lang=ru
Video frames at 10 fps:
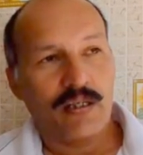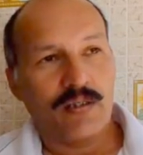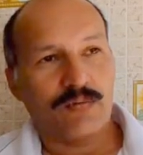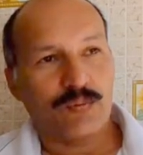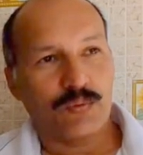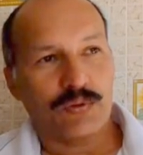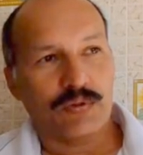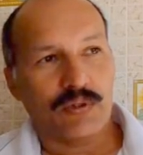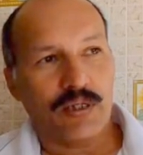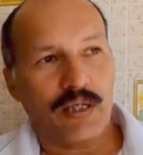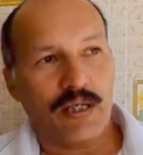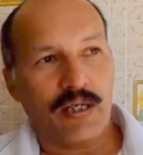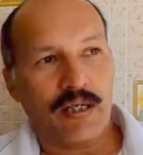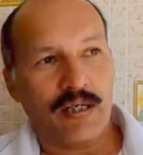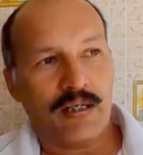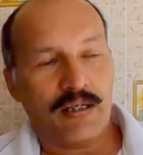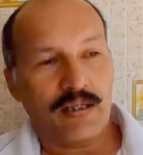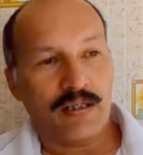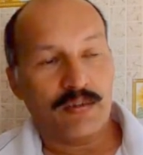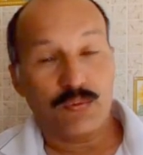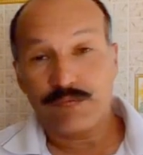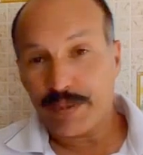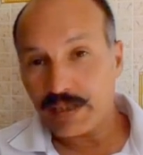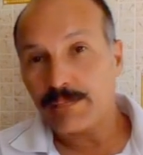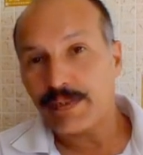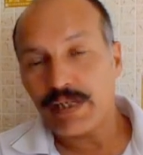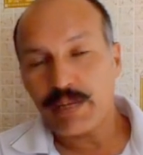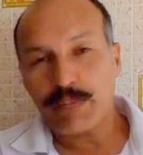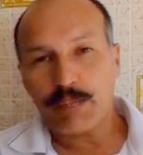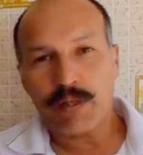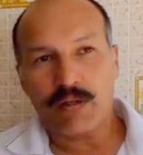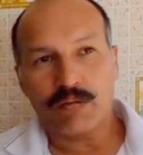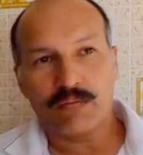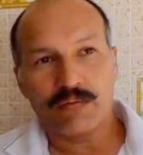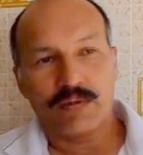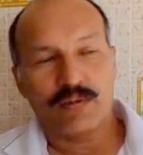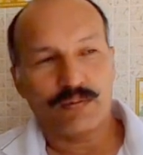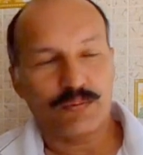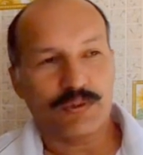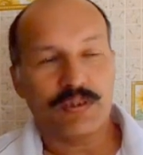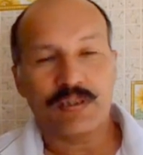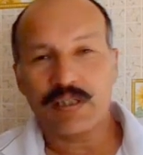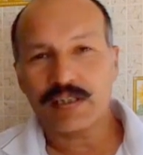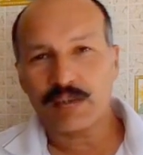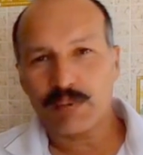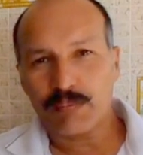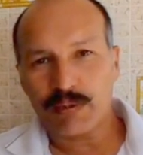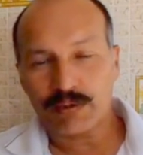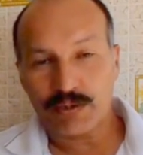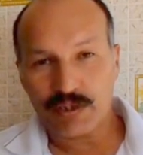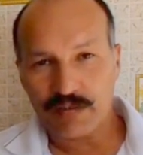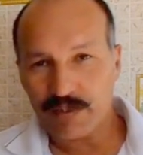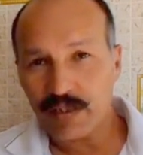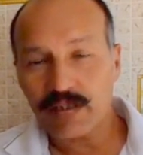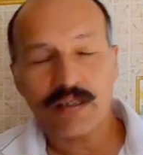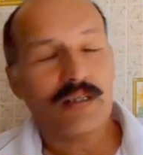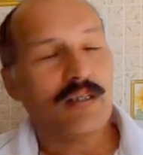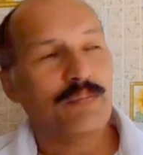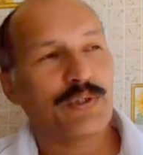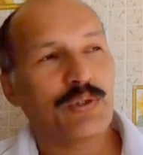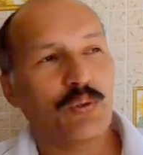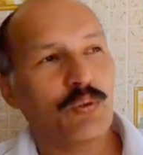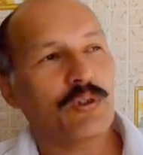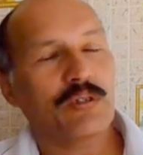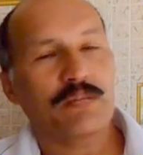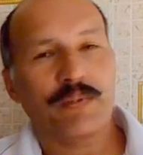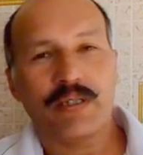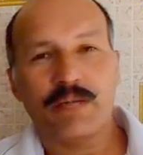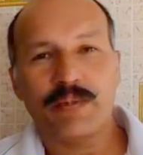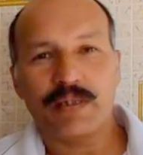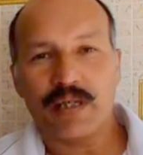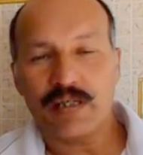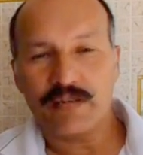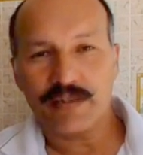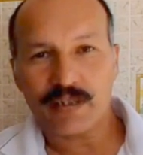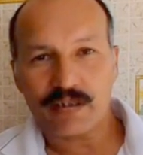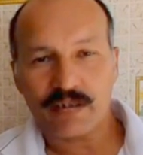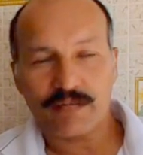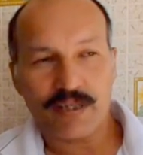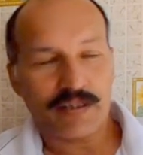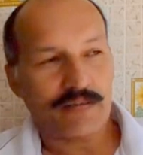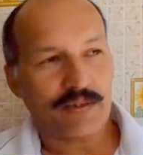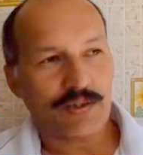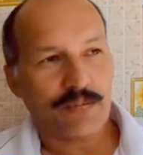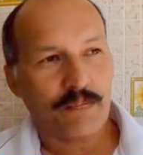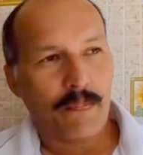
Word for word: Вот. А, ну, в принципе, я и попал. Вот. Интересный попался человек – психолог по имени Оливер Иванович.